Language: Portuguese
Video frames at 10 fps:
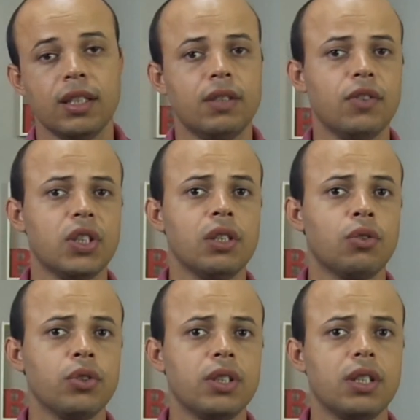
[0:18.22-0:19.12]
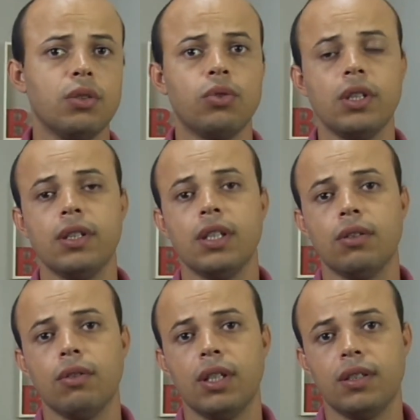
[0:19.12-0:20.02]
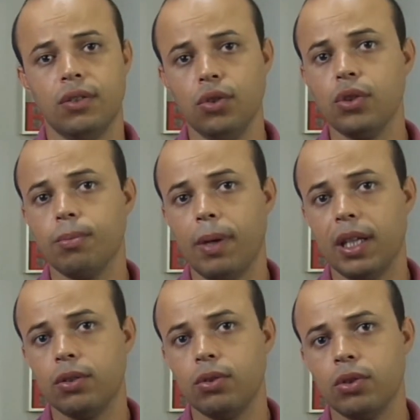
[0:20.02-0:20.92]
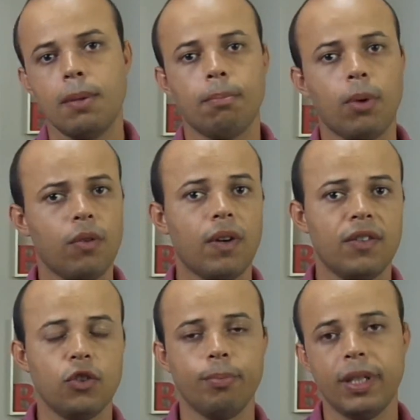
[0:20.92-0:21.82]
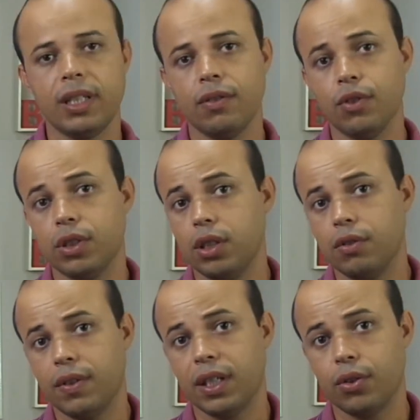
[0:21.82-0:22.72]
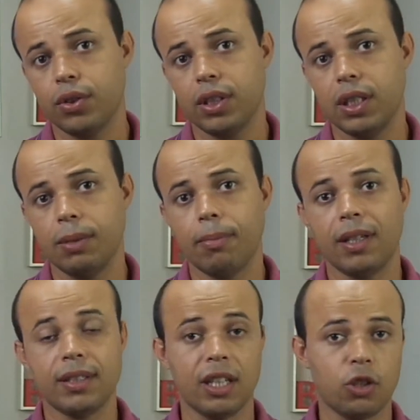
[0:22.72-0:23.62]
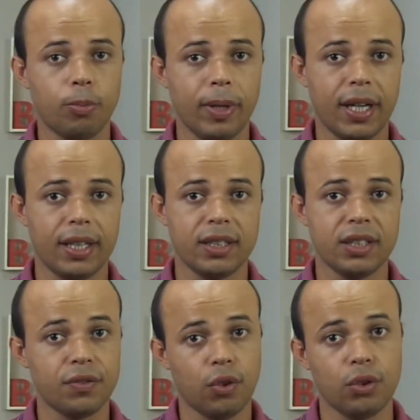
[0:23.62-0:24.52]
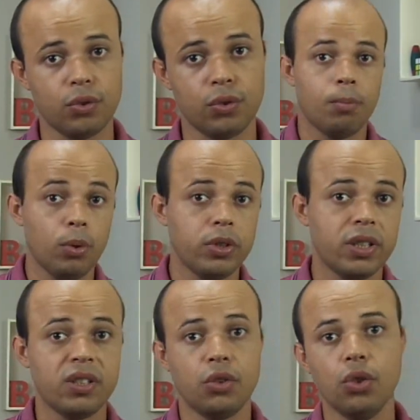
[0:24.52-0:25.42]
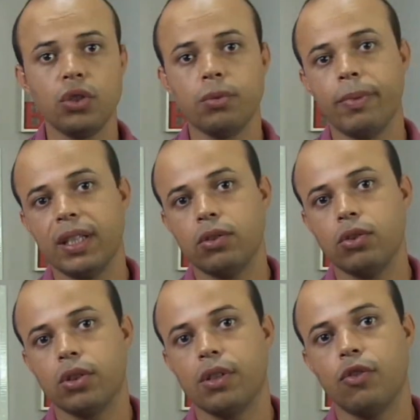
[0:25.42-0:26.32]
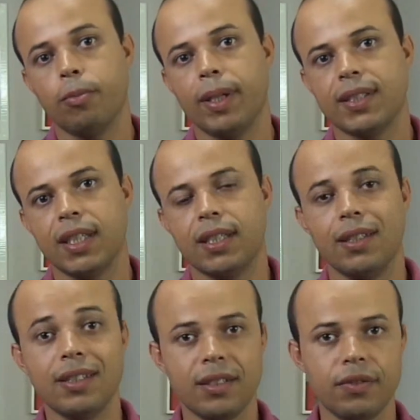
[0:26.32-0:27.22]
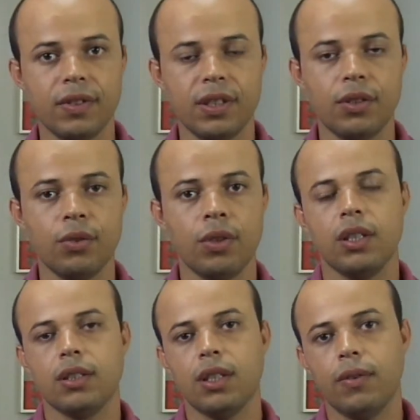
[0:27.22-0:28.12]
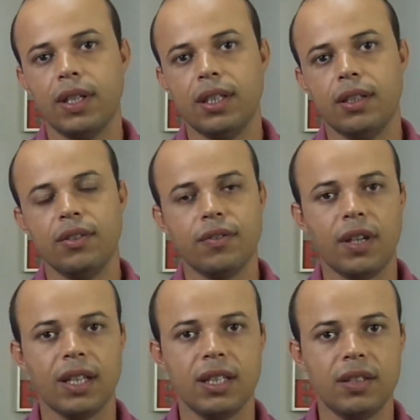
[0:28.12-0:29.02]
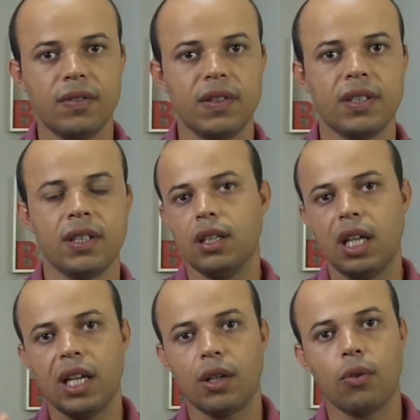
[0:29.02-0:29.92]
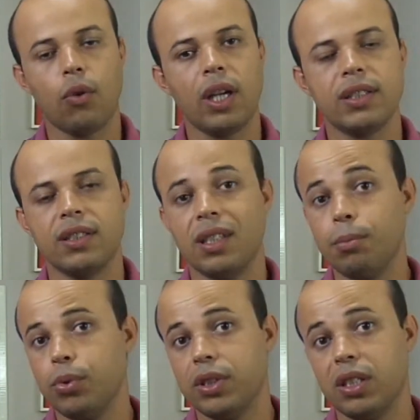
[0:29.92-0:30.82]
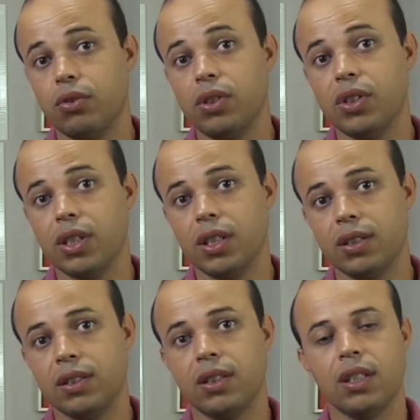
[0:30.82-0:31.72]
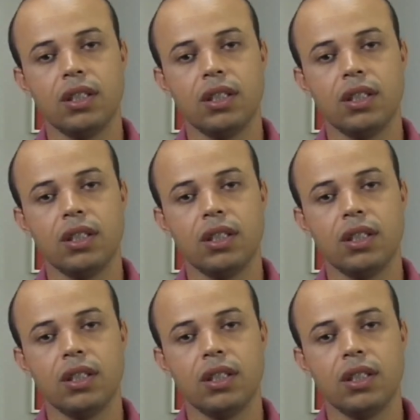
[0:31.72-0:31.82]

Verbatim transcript: Se você não conseguir utilizando esses dois métodos, provavelmente você não vai conseguir mais recuperar essas fotos, pois esses dois métodos que eu vou passar aqui nesse vídeo são aí infalíveis é quase 100% de chances